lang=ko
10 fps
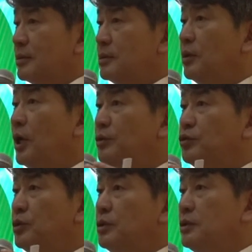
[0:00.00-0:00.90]
그걸 할
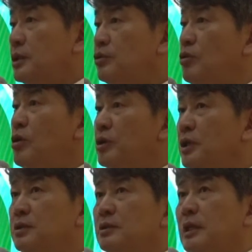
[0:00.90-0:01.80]
수 있는
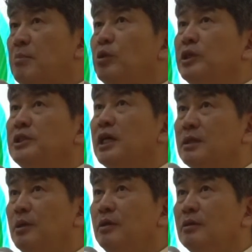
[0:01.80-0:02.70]
기술력이 담보되지
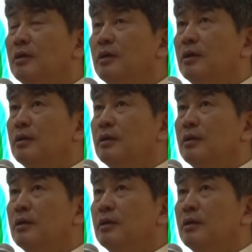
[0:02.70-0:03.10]
않으면